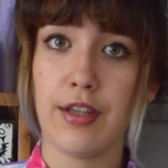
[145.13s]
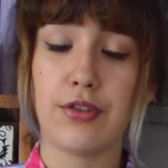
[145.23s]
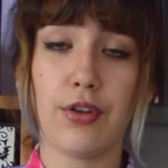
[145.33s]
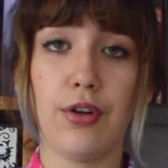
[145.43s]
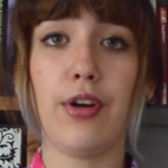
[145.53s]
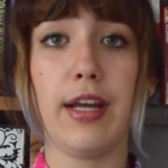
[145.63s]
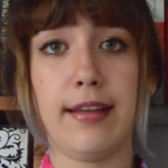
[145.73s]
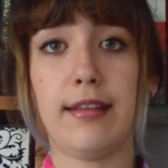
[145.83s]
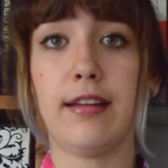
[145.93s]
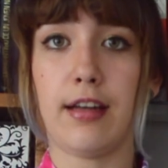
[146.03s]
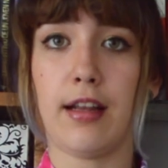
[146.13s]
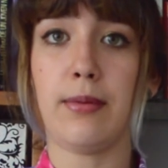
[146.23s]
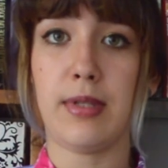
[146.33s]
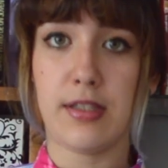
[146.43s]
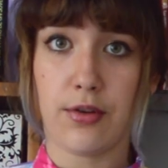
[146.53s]
Solo hay que tener la
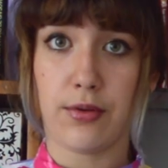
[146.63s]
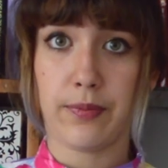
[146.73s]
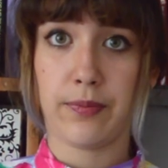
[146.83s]
visión.